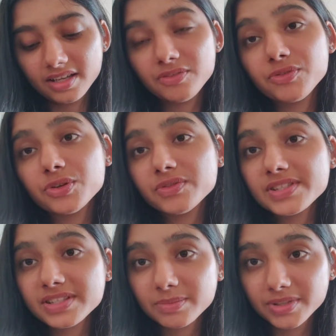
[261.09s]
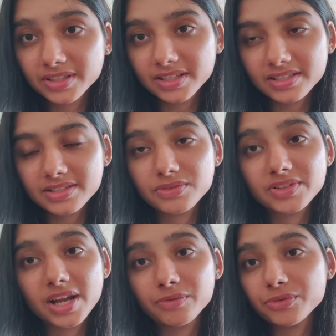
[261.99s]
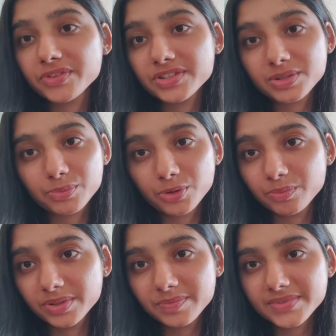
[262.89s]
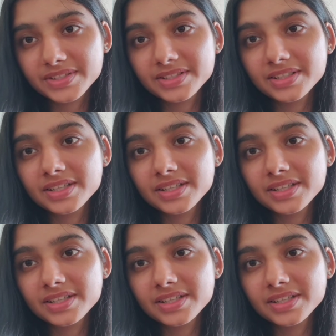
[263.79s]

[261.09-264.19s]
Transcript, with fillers: इफ़ यू विल स्किप द क्लास यू विल हैव टू फेस द प्रॉब्लम्स